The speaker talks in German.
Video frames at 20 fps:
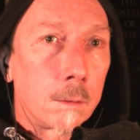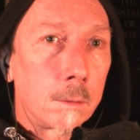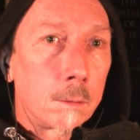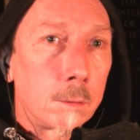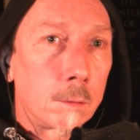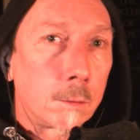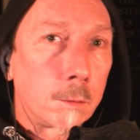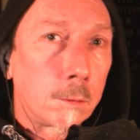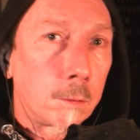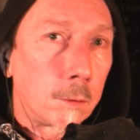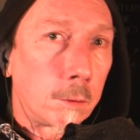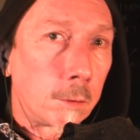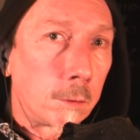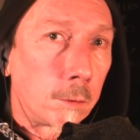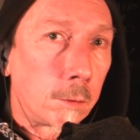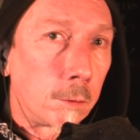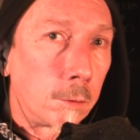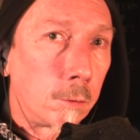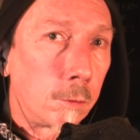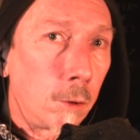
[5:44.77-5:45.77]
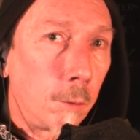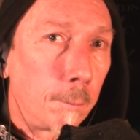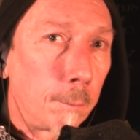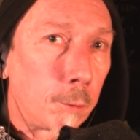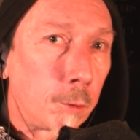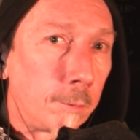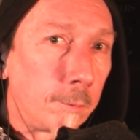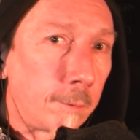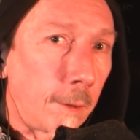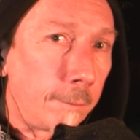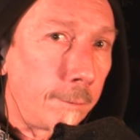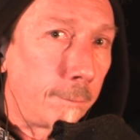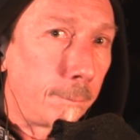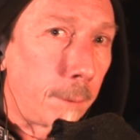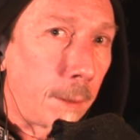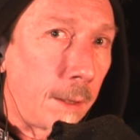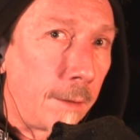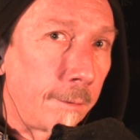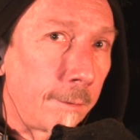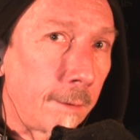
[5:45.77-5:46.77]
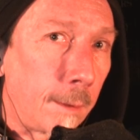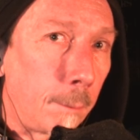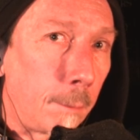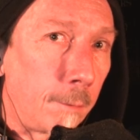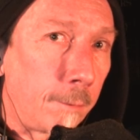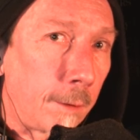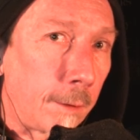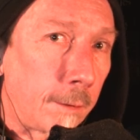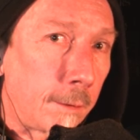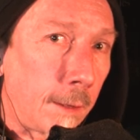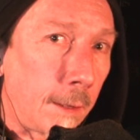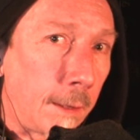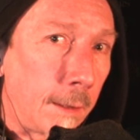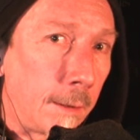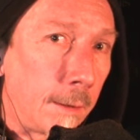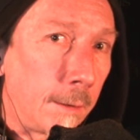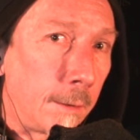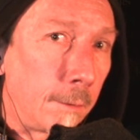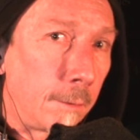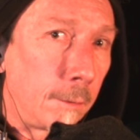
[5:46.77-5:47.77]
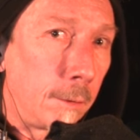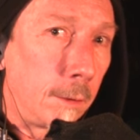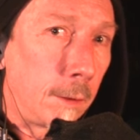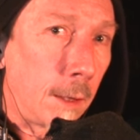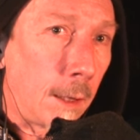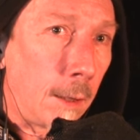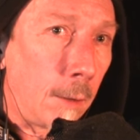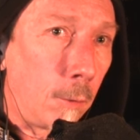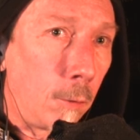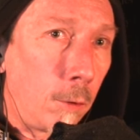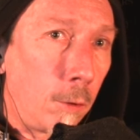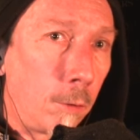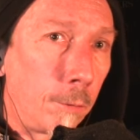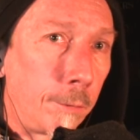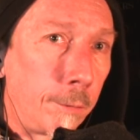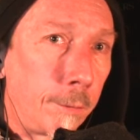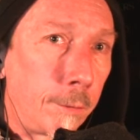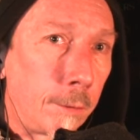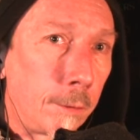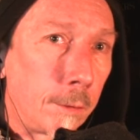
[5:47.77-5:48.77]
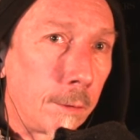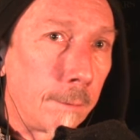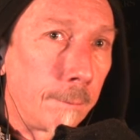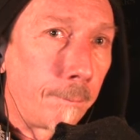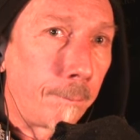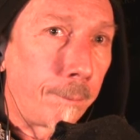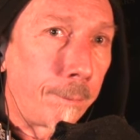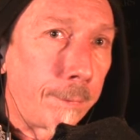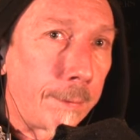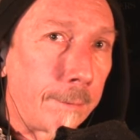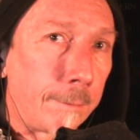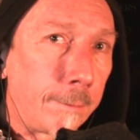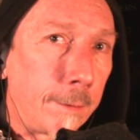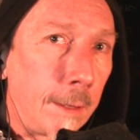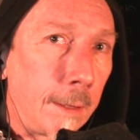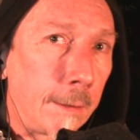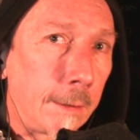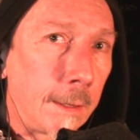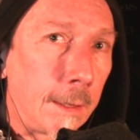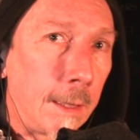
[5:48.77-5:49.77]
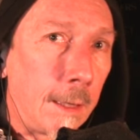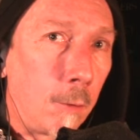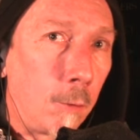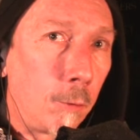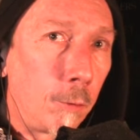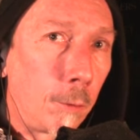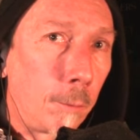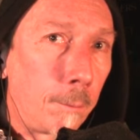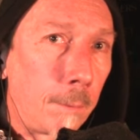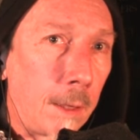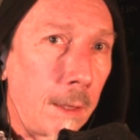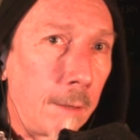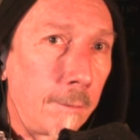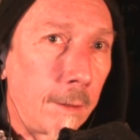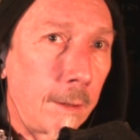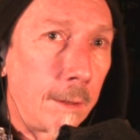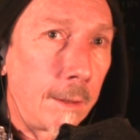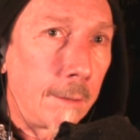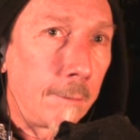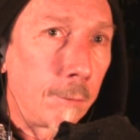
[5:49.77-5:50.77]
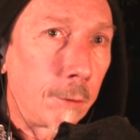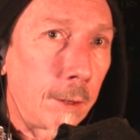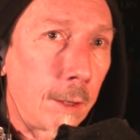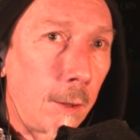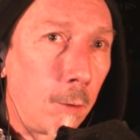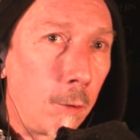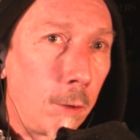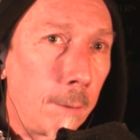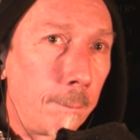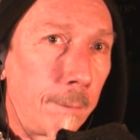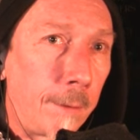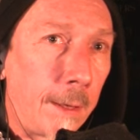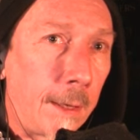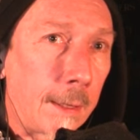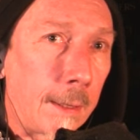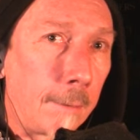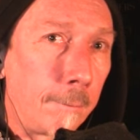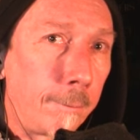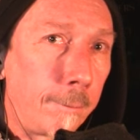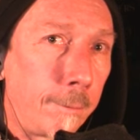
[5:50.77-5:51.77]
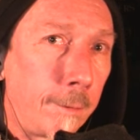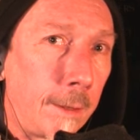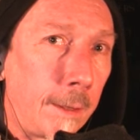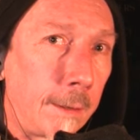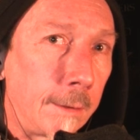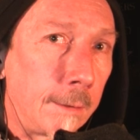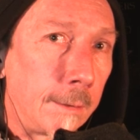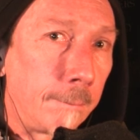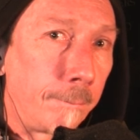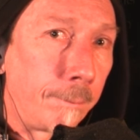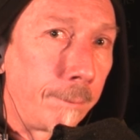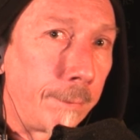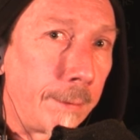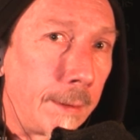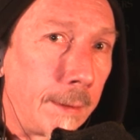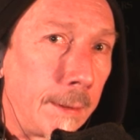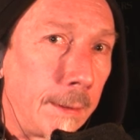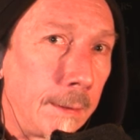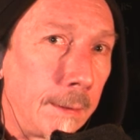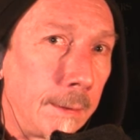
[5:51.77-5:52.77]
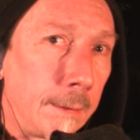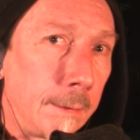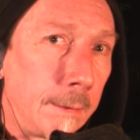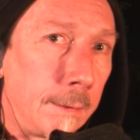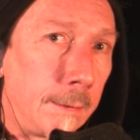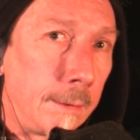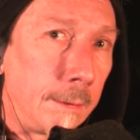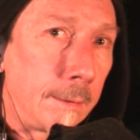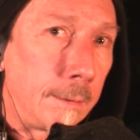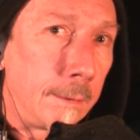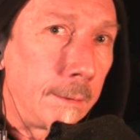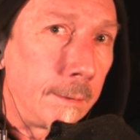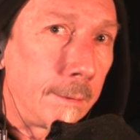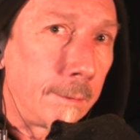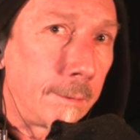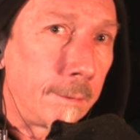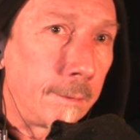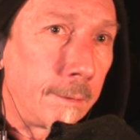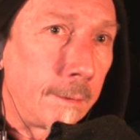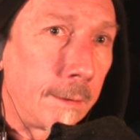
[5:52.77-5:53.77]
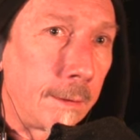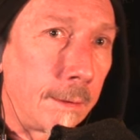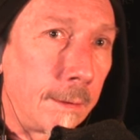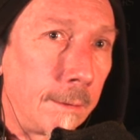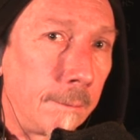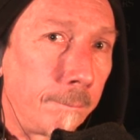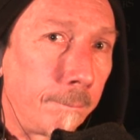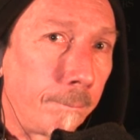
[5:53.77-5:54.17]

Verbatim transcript: So, und noch ein bisschen Waffenbalsame verteilen hier auch und äh, vielleicht er auch nochmal, weil er wird ja auch im Nahkampf vielleicht tätig sein.